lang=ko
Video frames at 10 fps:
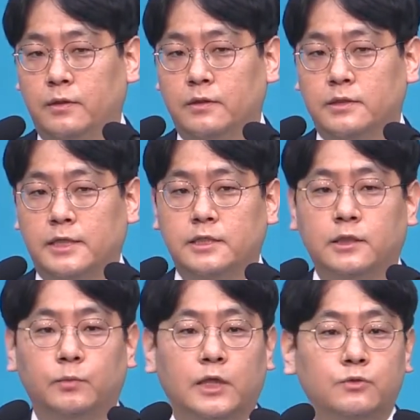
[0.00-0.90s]

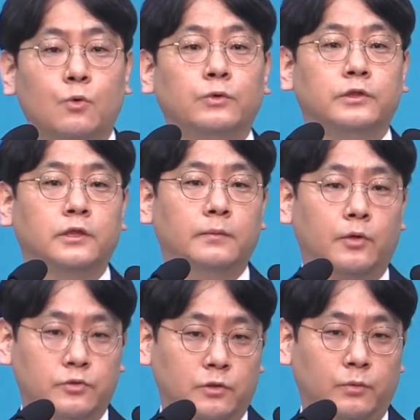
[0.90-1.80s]
자신들보다 종들을
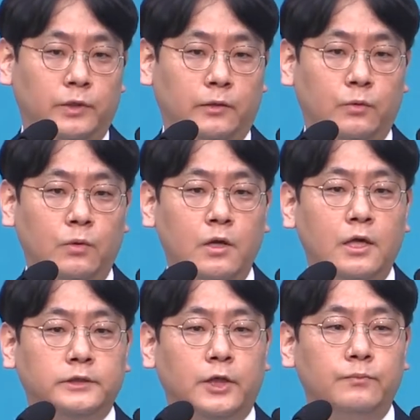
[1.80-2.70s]
먼저 보내고
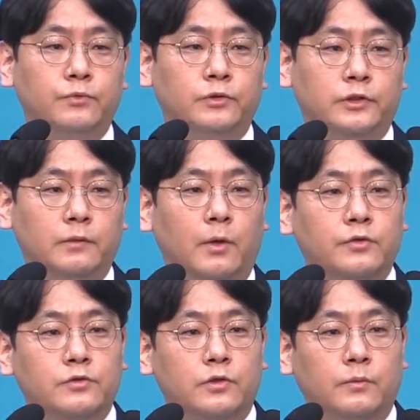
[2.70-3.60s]
선물들을
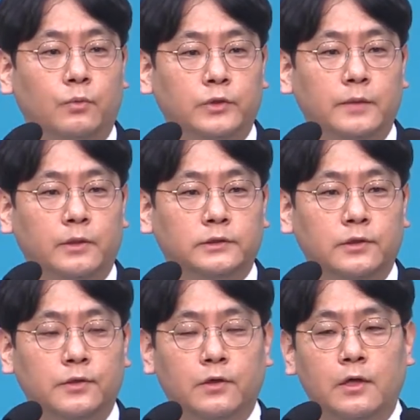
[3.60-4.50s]
먼저
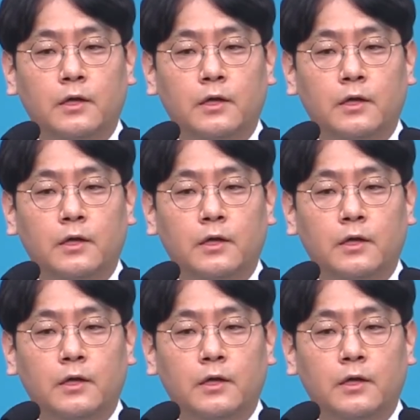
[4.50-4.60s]
보내면서